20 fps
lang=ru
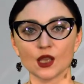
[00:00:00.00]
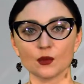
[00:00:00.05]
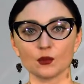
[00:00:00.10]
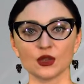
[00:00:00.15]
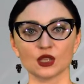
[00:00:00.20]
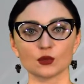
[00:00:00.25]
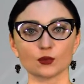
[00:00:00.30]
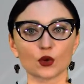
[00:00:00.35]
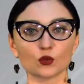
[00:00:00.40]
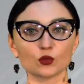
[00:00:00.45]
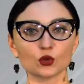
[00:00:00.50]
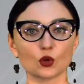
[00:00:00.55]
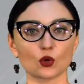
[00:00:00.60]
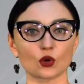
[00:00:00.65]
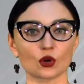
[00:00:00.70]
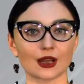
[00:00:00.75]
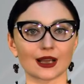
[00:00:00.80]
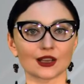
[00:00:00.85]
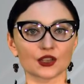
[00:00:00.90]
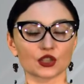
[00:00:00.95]

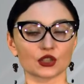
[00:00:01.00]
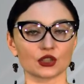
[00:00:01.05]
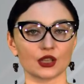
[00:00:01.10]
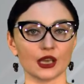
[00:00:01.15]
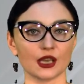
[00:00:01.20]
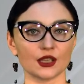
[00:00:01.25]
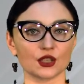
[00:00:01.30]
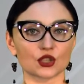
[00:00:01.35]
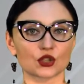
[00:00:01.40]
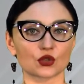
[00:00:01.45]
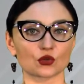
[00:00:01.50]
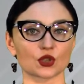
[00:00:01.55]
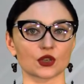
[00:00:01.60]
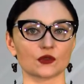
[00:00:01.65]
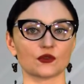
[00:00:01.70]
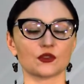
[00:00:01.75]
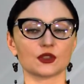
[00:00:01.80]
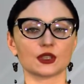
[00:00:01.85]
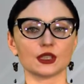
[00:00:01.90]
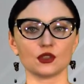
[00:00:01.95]
Минпромторг ожидает, что уже
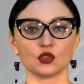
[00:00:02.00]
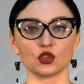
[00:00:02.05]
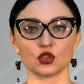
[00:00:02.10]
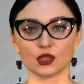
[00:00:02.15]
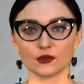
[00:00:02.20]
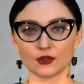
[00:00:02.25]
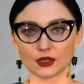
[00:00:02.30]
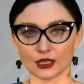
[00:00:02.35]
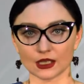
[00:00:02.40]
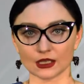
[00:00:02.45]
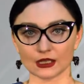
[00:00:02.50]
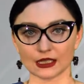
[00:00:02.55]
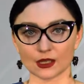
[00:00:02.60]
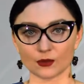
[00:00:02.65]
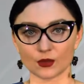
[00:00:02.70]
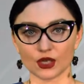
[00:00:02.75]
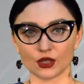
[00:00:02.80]
в 2019